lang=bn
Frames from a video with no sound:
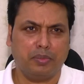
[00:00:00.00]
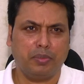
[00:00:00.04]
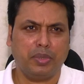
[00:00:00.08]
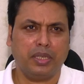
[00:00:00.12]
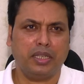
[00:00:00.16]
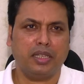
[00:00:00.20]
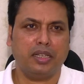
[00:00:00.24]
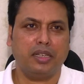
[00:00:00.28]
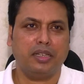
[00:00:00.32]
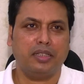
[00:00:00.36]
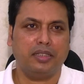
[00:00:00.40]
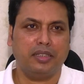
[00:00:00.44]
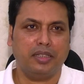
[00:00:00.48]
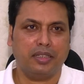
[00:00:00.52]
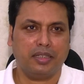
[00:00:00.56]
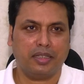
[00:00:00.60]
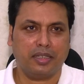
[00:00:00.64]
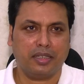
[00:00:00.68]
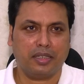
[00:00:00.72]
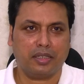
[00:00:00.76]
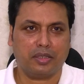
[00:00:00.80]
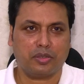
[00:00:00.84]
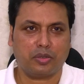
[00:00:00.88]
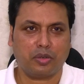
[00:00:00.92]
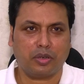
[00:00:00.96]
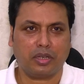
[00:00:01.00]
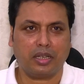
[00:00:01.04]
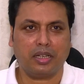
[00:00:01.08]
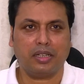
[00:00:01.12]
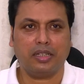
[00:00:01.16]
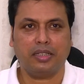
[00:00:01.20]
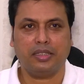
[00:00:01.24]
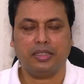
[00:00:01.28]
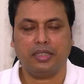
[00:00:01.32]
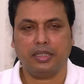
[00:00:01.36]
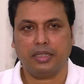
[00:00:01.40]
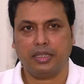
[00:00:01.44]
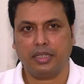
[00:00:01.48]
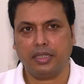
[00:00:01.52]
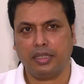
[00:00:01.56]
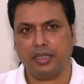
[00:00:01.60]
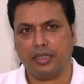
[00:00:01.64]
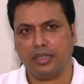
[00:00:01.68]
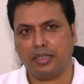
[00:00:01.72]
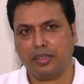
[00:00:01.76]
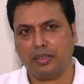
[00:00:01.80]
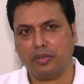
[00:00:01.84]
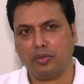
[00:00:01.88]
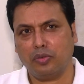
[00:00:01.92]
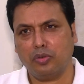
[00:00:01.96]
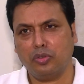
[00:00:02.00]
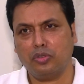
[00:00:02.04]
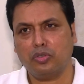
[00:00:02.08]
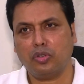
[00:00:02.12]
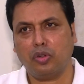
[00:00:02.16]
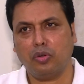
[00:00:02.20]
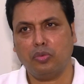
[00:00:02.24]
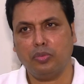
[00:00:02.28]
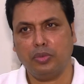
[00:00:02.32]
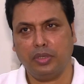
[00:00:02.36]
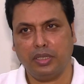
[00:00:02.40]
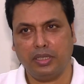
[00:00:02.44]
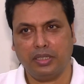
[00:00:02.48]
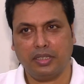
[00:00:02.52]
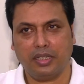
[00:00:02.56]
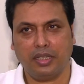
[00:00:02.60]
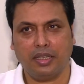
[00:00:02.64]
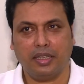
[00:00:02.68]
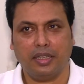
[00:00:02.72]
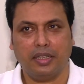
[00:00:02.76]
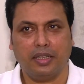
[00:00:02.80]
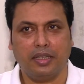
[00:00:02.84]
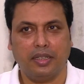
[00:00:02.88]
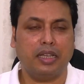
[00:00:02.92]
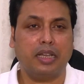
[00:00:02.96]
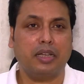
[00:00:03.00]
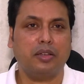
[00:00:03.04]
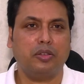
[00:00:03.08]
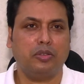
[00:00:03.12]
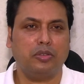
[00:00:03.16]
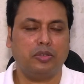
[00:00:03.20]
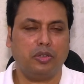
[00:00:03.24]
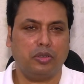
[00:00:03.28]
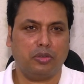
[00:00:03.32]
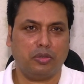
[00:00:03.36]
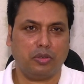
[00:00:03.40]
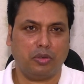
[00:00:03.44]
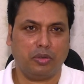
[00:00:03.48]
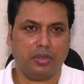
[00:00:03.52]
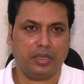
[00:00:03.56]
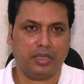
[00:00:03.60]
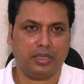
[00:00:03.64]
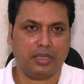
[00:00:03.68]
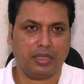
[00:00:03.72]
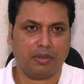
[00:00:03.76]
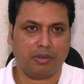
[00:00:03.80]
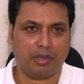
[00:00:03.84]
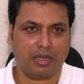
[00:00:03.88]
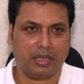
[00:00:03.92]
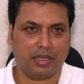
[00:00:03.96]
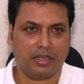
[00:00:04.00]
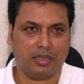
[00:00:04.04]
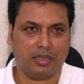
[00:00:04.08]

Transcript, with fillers: বিকেলের দিকে সকালের দিকে কোনো চৌমুনিতে একত্রিত হয়ে যাওয়া